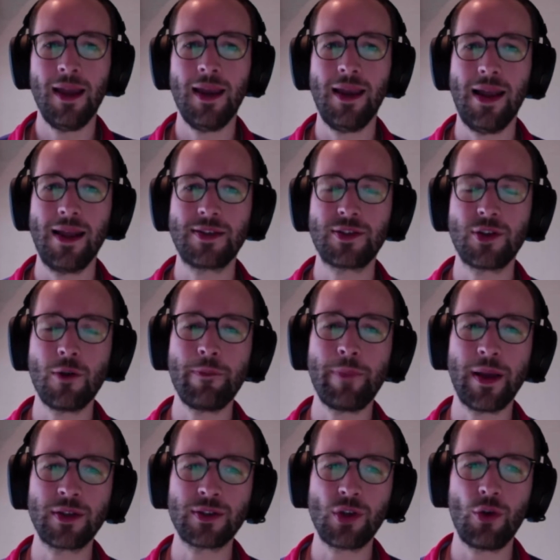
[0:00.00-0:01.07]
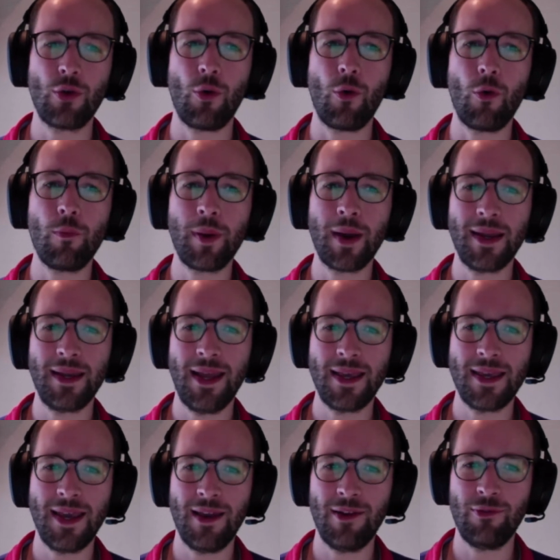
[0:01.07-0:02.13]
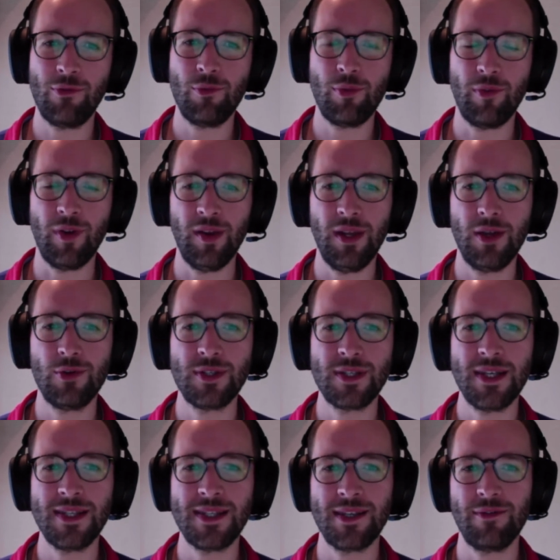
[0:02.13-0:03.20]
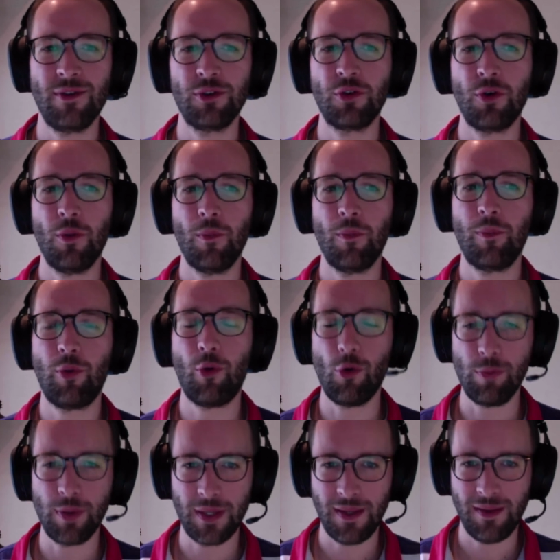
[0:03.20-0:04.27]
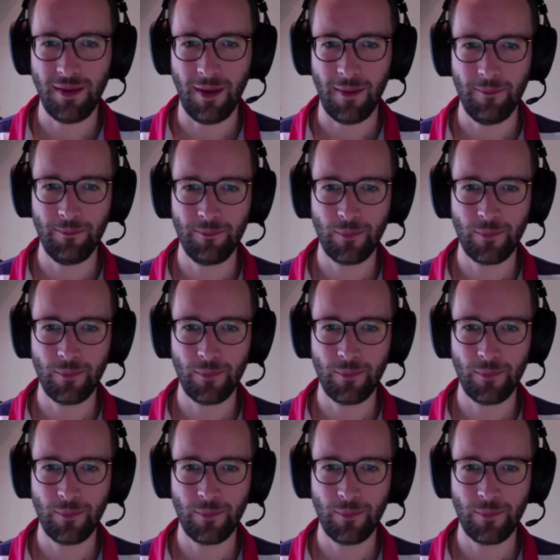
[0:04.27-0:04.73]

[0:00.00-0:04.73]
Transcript: La seule personne auprès de laquelle vous pouvez négocier, c'est votre propriétaire.